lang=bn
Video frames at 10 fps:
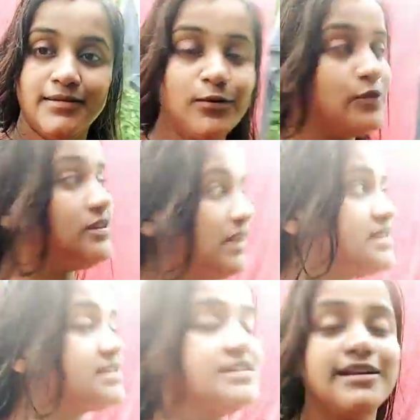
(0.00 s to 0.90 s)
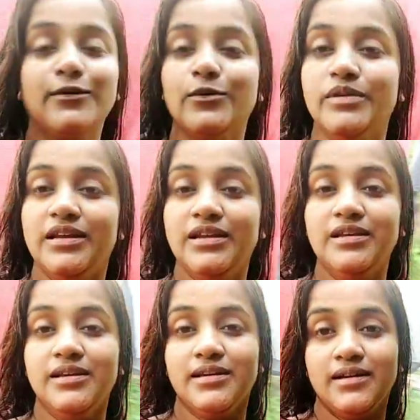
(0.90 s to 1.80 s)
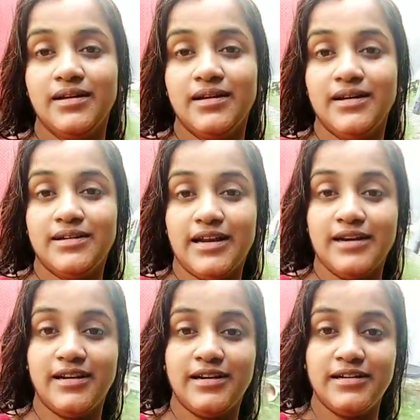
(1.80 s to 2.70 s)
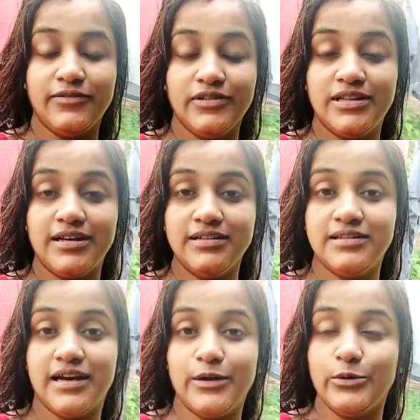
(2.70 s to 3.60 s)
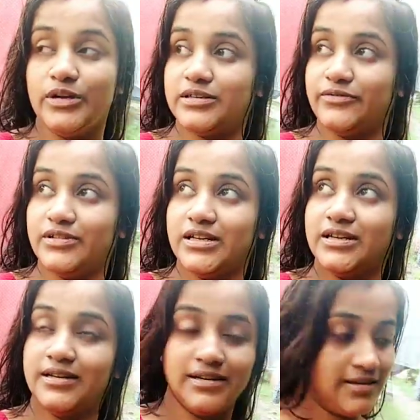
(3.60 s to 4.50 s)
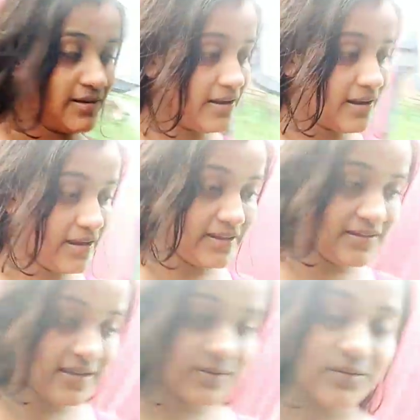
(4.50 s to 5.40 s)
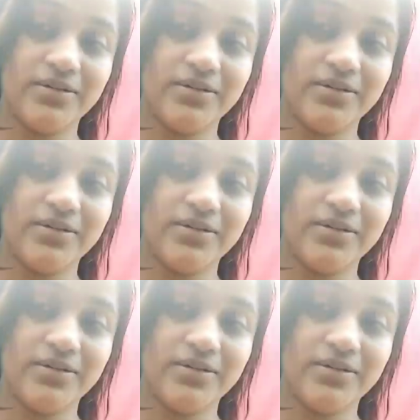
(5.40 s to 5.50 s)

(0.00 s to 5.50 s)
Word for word: রোদটা আজকে সেরকম নেই ঠান্ডা ঠান্ডা ওয়েদার দারুণ একটা ওয়েদার আর এই দেখো